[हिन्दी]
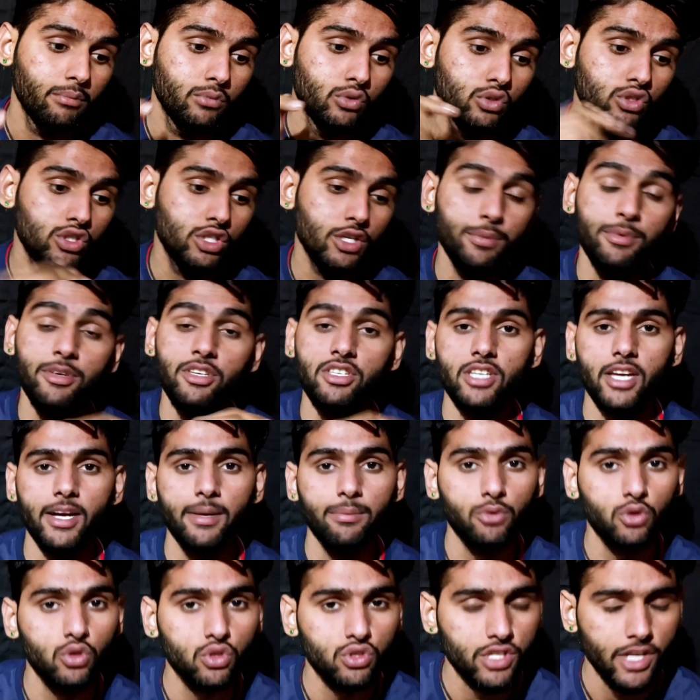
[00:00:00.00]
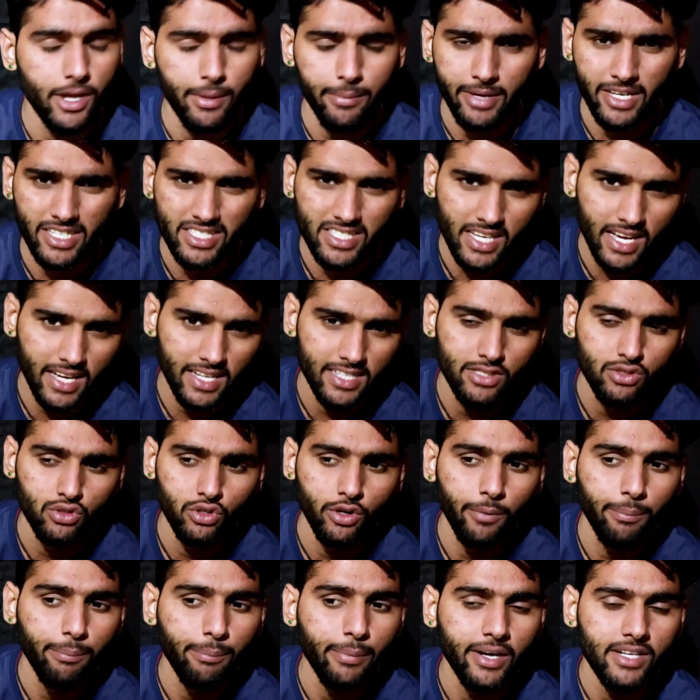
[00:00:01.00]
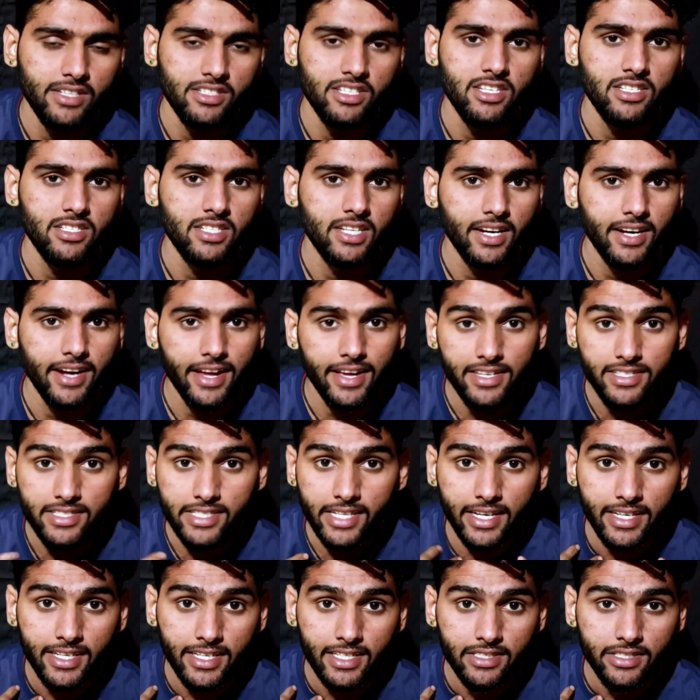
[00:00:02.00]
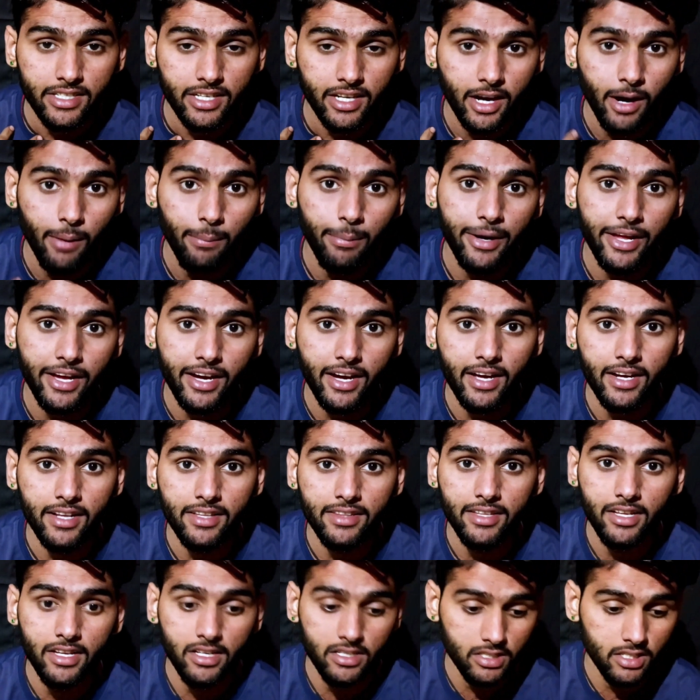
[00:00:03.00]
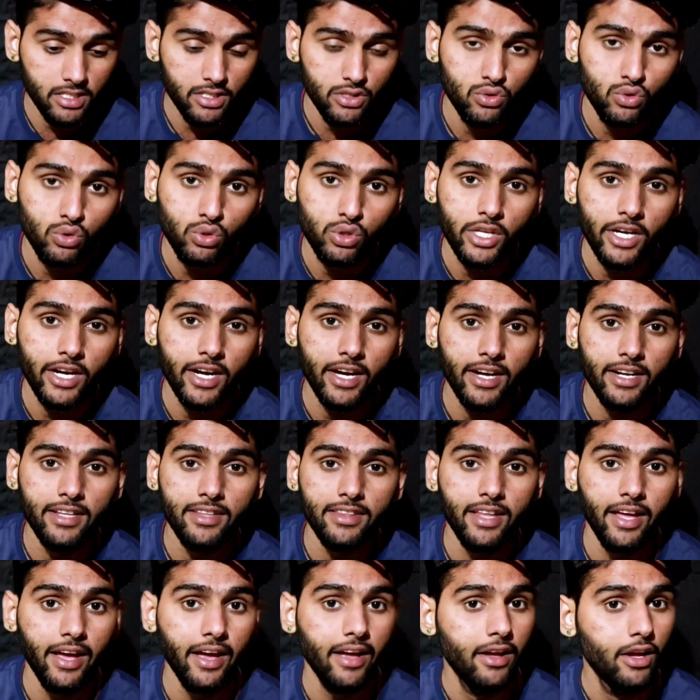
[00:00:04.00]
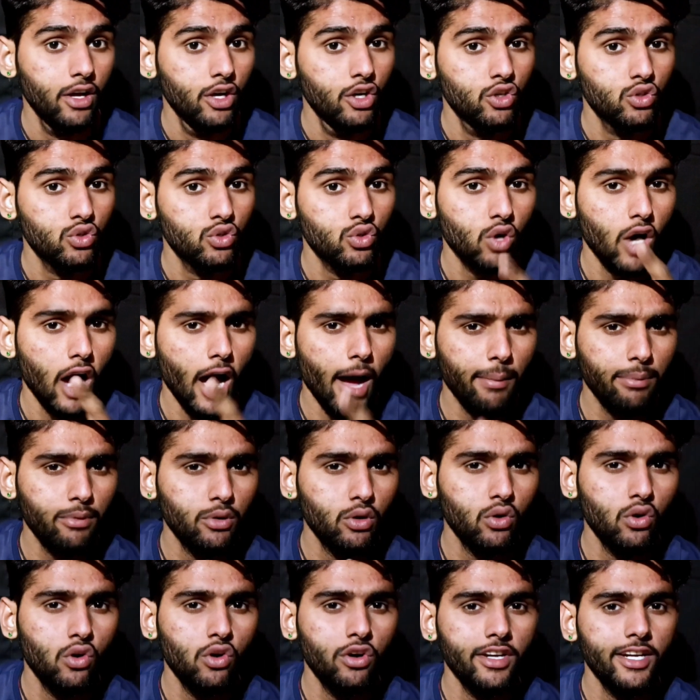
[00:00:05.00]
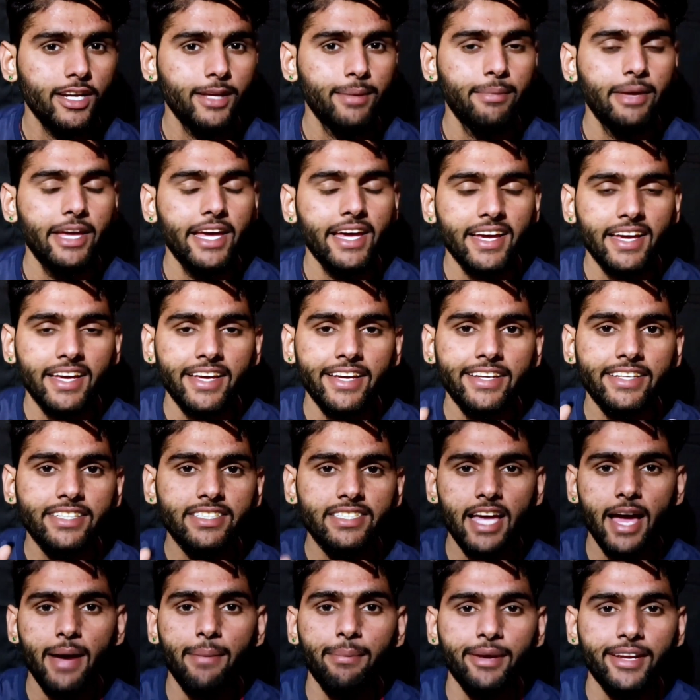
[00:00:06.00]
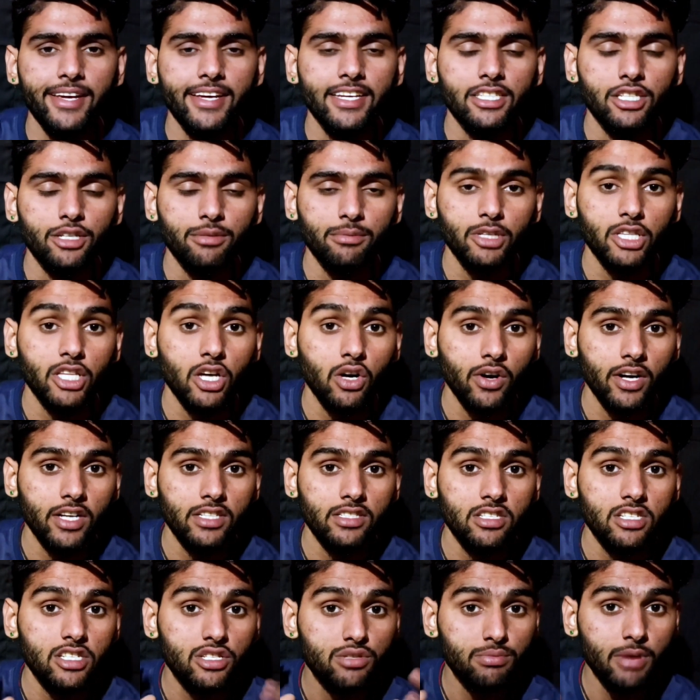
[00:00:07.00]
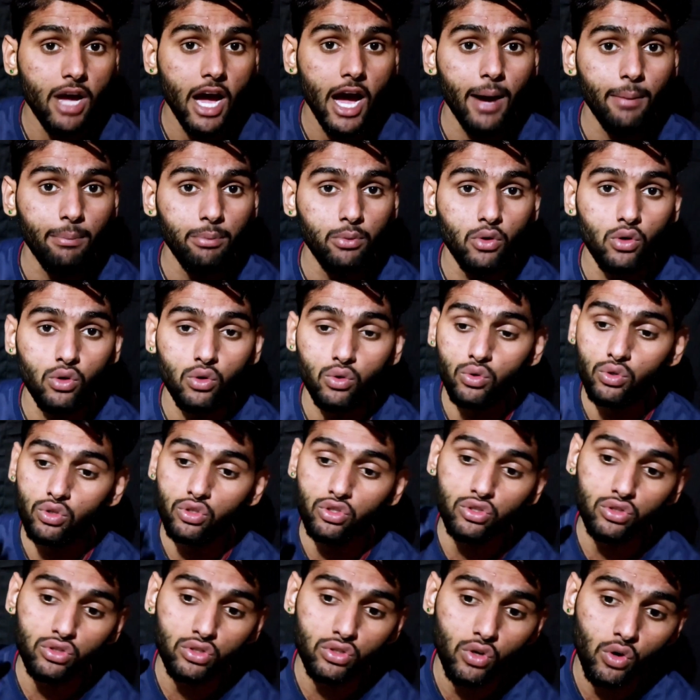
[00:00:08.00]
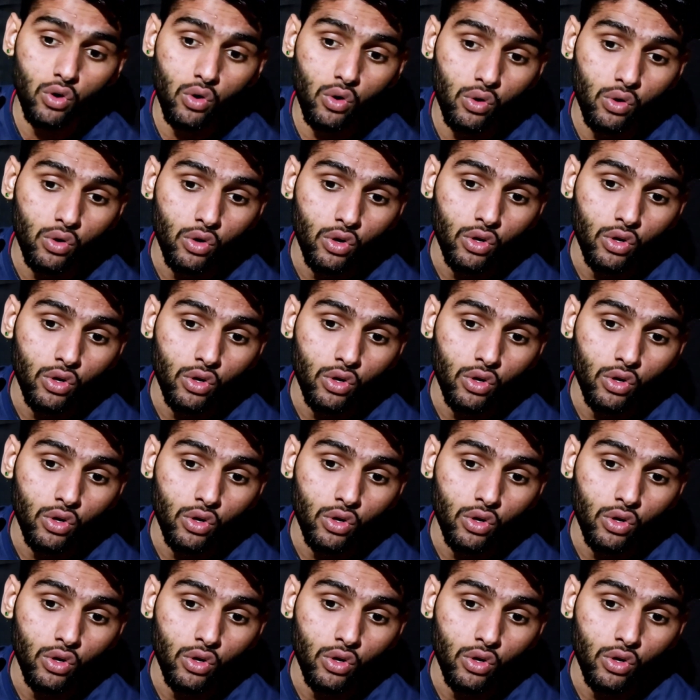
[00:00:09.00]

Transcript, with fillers: मुझे भी सेम टू सेम ऐसा ही जो परचेज करना ऐसा ही ऐसे कपड़े खरीदने ऐसे ही जूते खरीदने तो आप लोगों के लिए मैं एक ऐसा एप्लीकेशन बताऊंगा जिसमें आप लोग उसको